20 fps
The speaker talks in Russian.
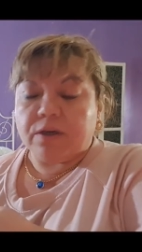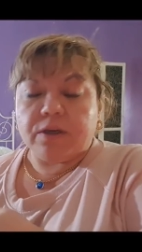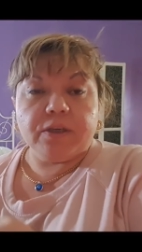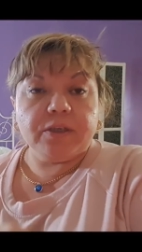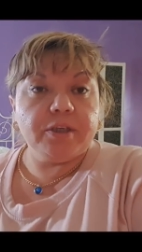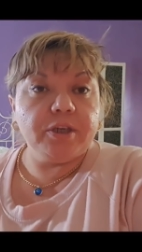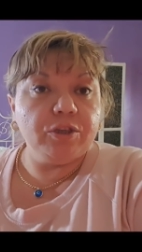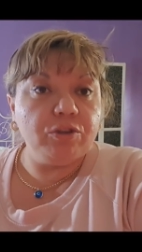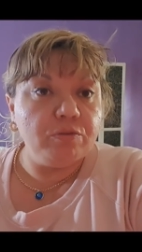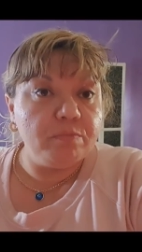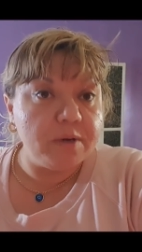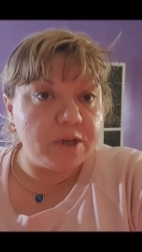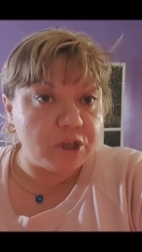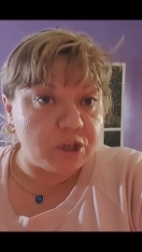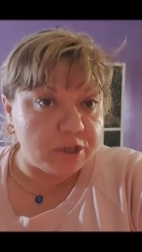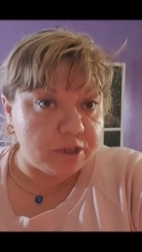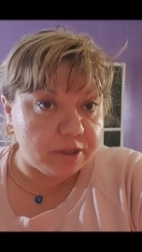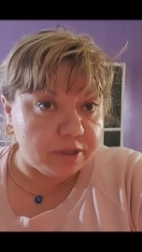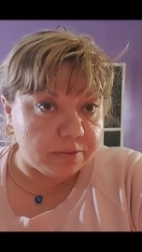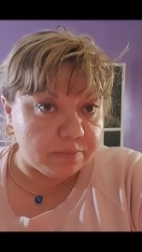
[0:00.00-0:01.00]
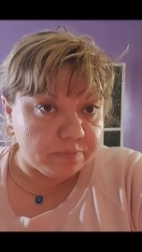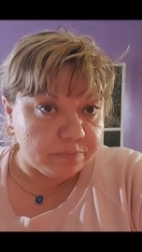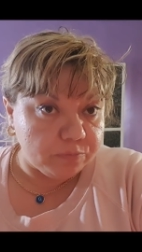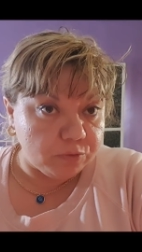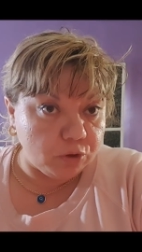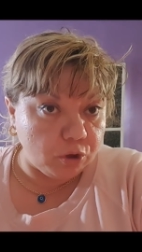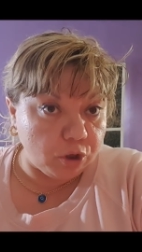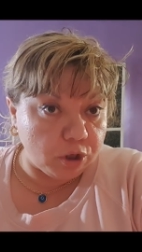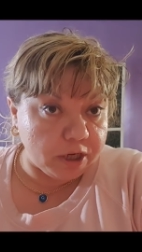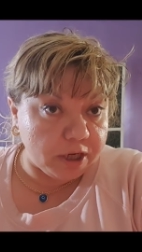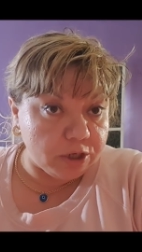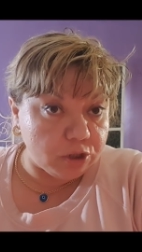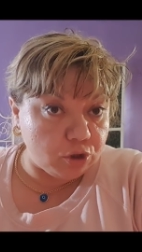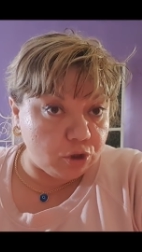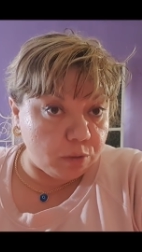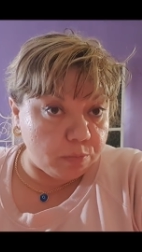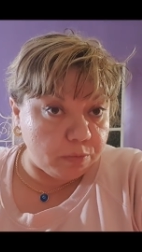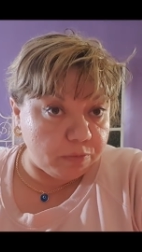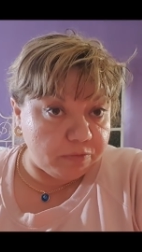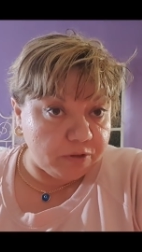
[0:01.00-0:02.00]
Еду в машине, только из
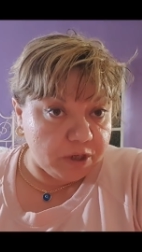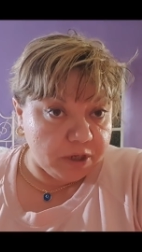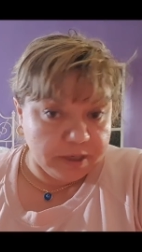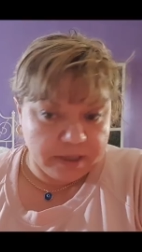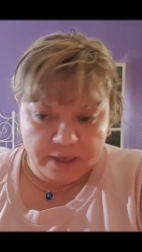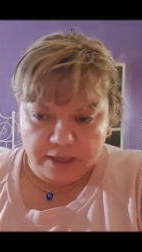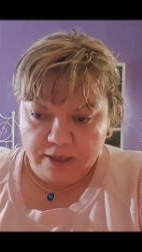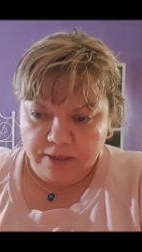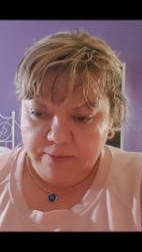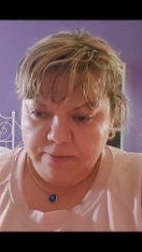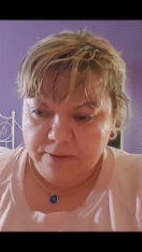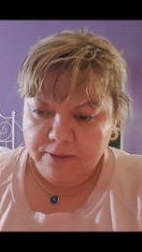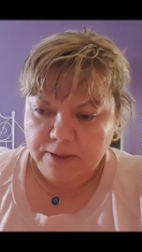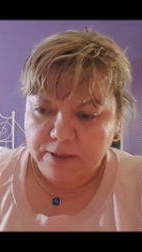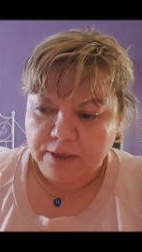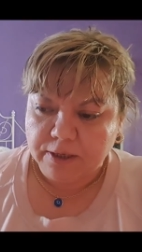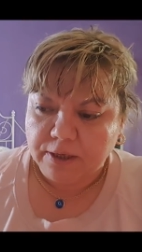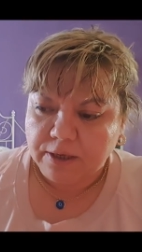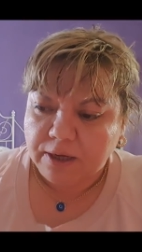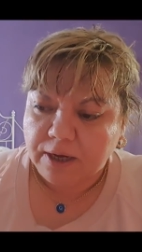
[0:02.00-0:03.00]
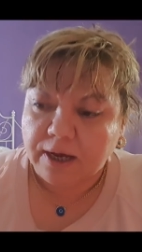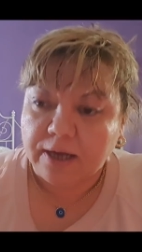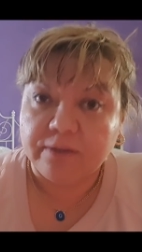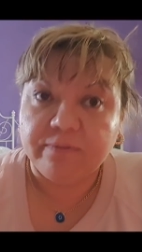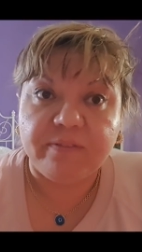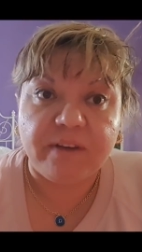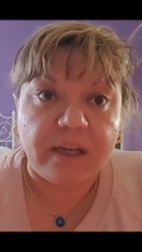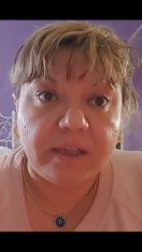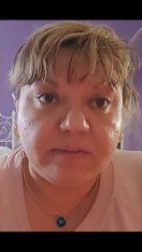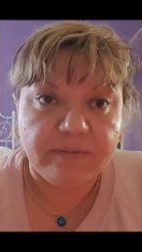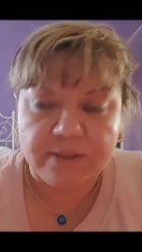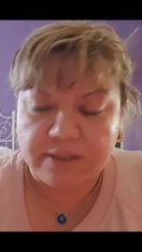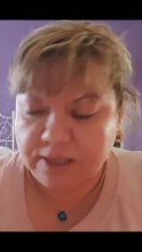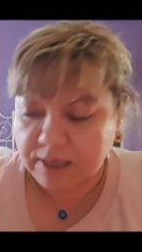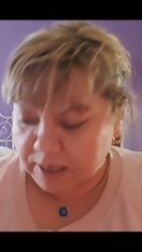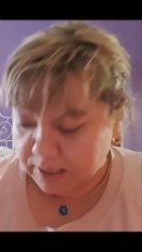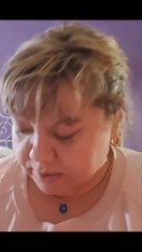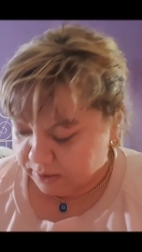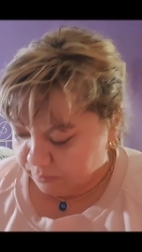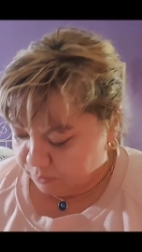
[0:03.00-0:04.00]
дома выехали, от, отвезли
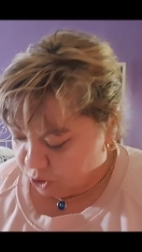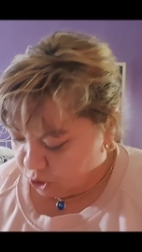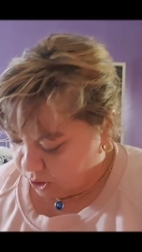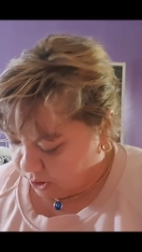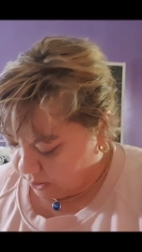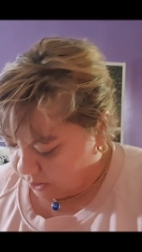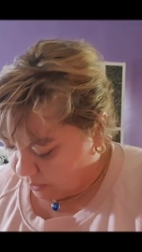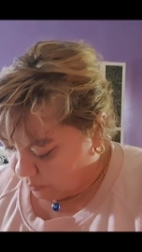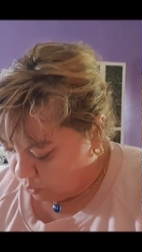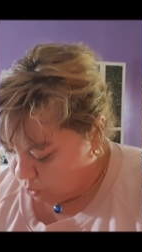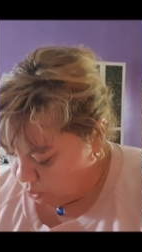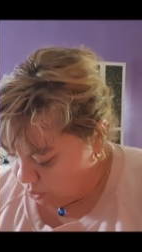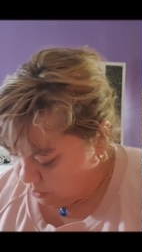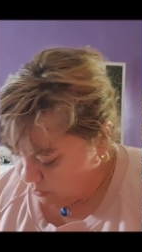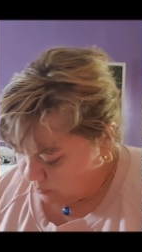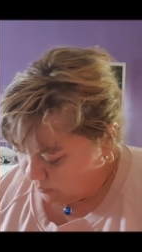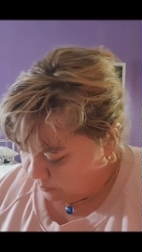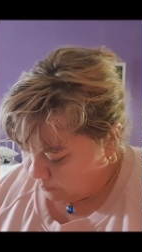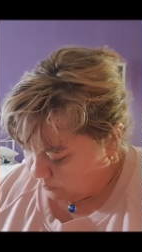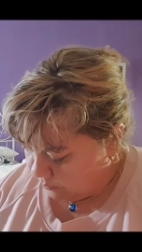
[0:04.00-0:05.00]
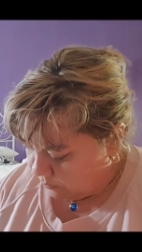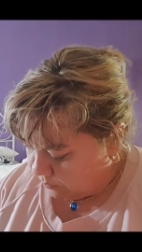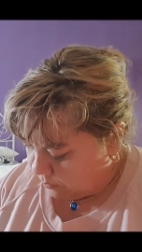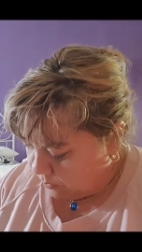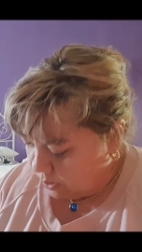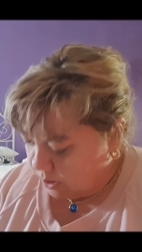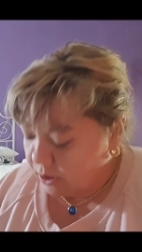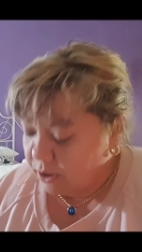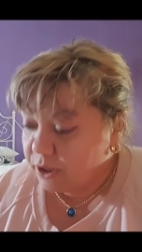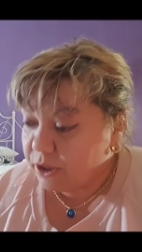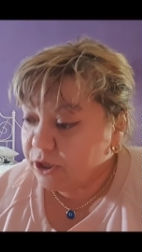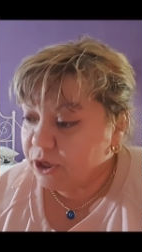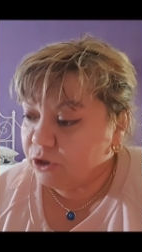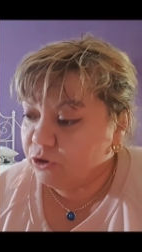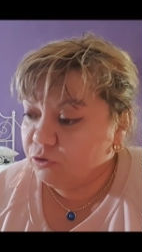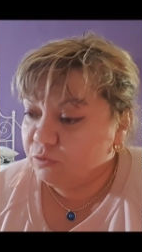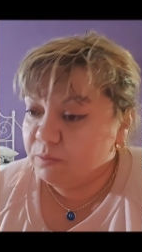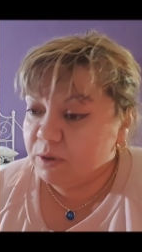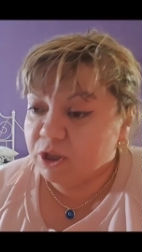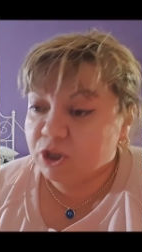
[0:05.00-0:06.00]
Адамчика домой.
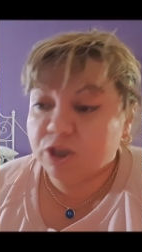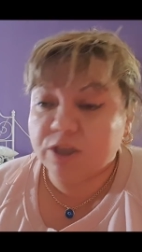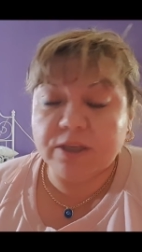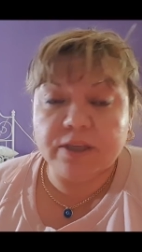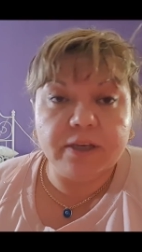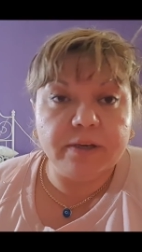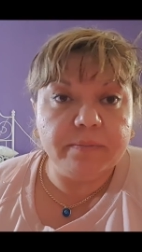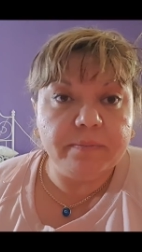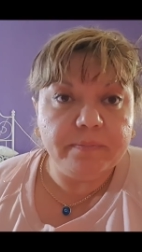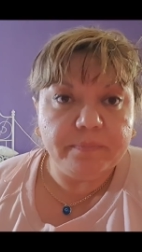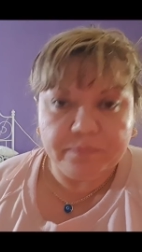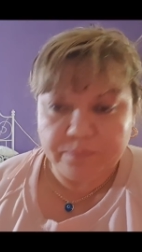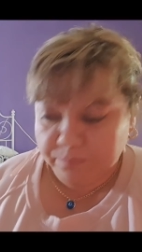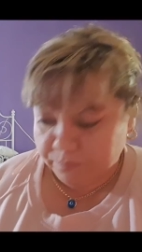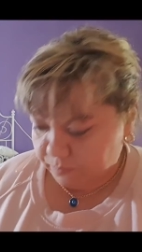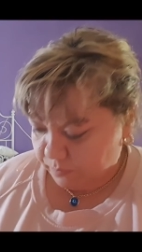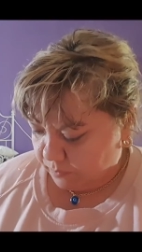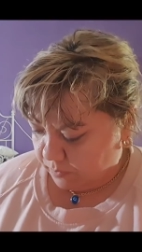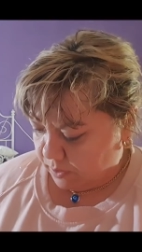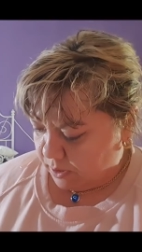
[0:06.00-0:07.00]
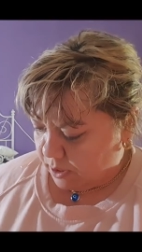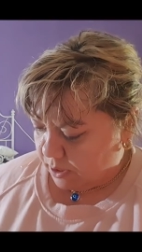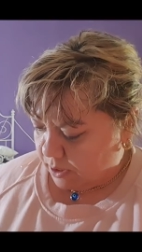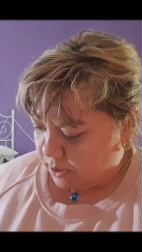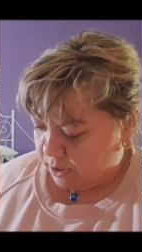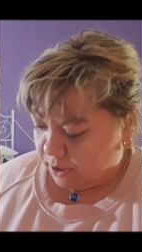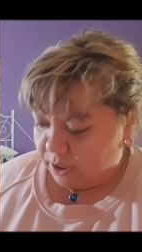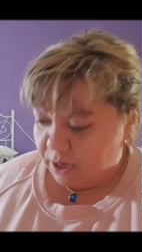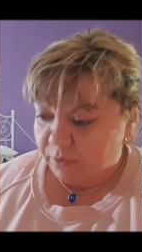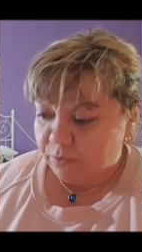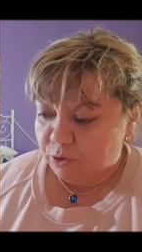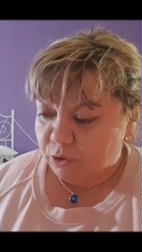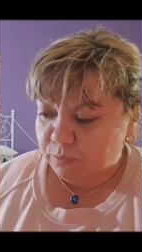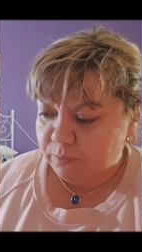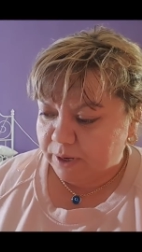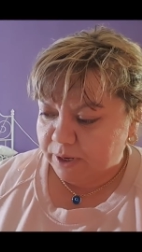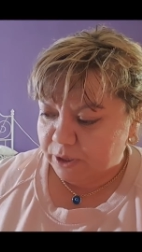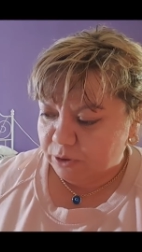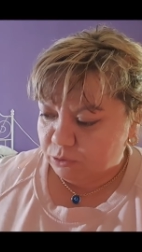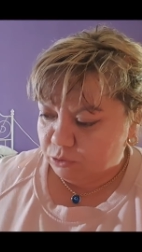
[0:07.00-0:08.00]
Еду в машине и говорю
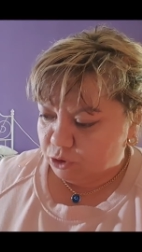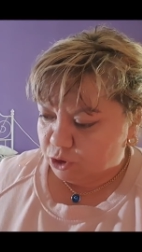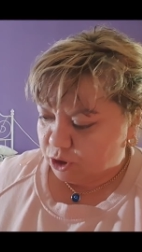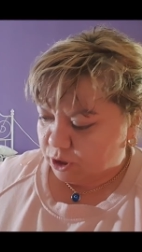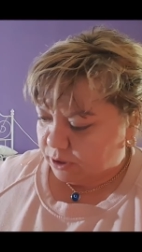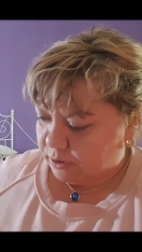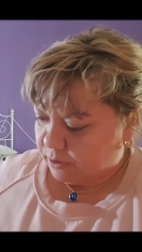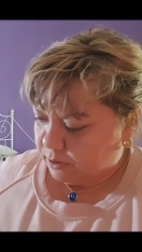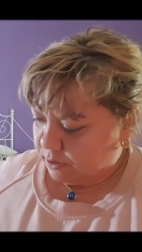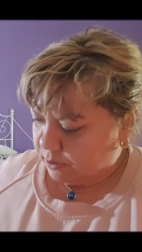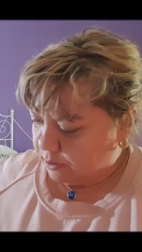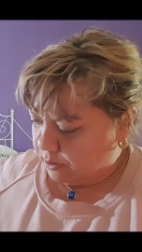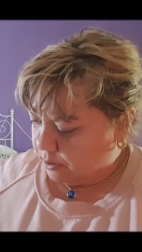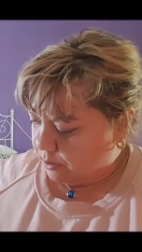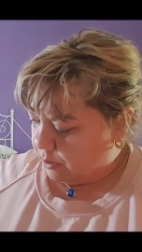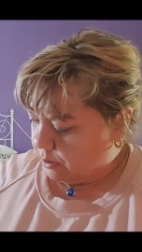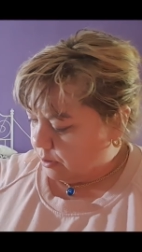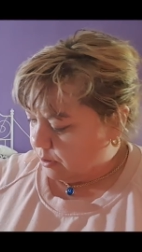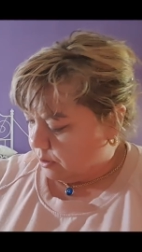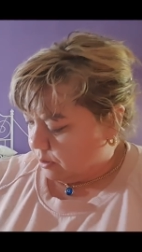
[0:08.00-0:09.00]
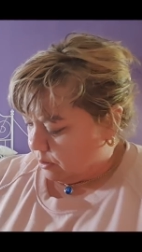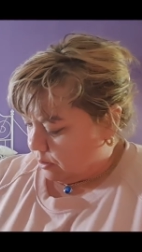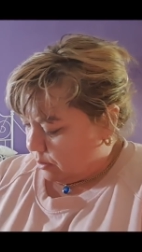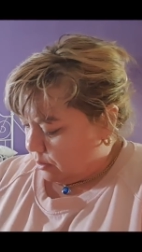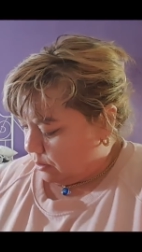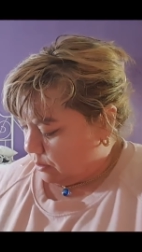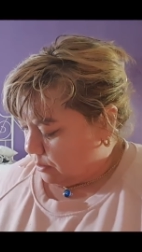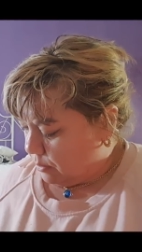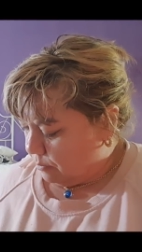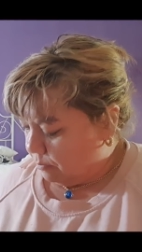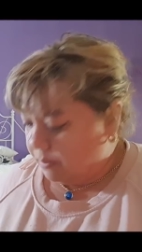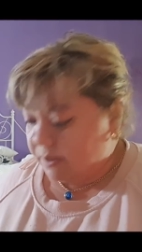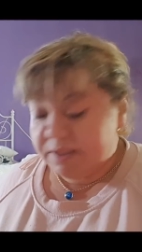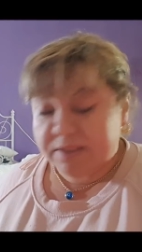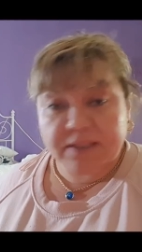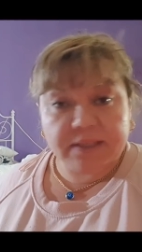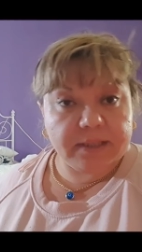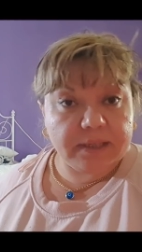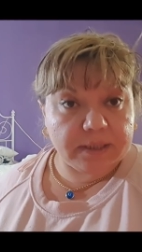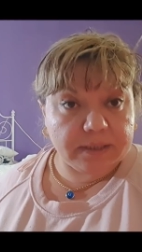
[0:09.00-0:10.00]
моей дочке,
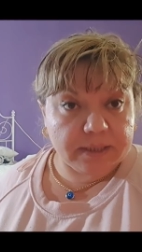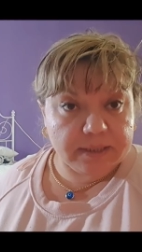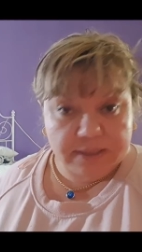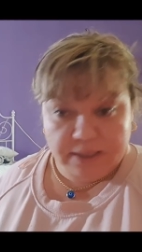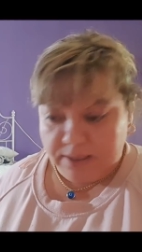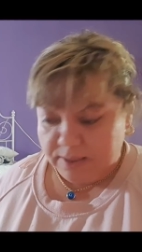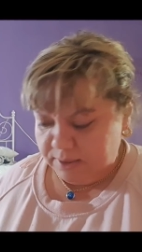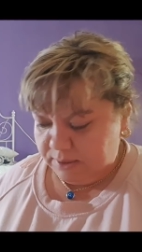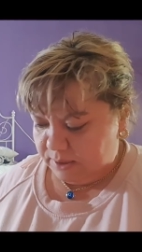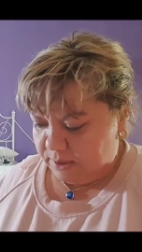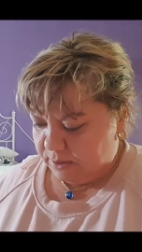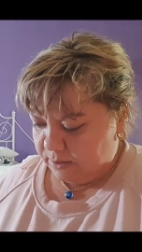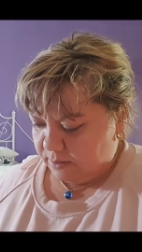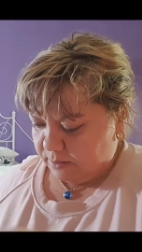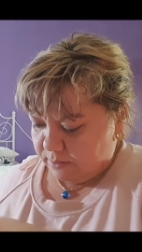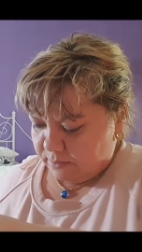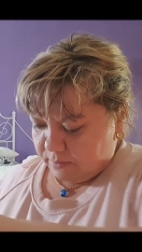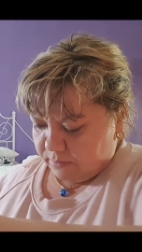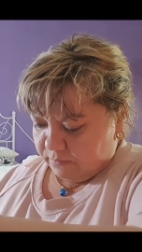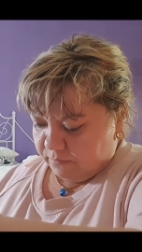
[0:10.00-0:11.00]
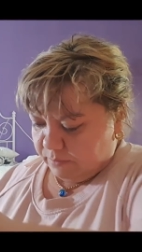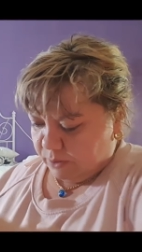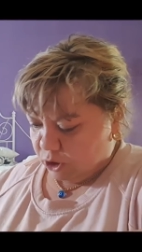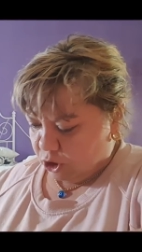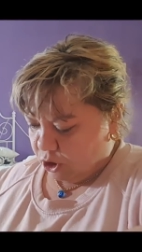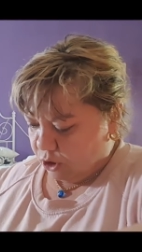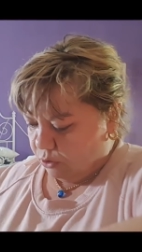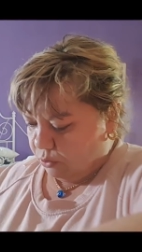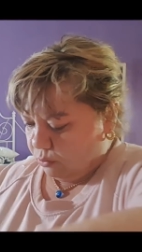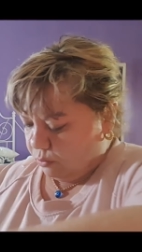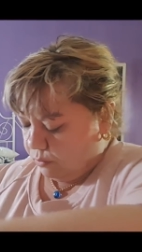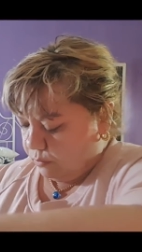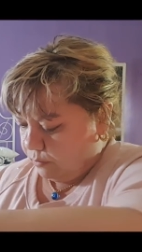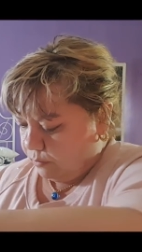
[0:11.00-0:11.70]
бензин надо залить в машину.